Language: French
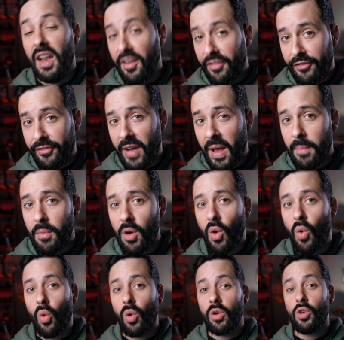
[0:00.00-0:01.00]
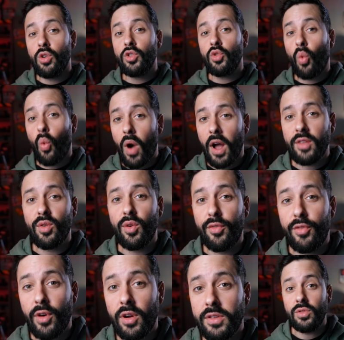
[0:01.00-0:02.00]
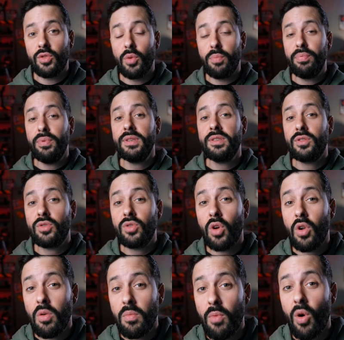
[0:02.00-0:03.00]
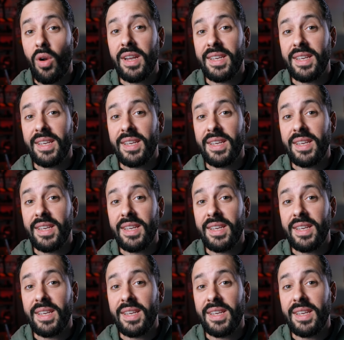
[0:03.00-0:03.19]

Les femmes ont le droit de vote depuis seulement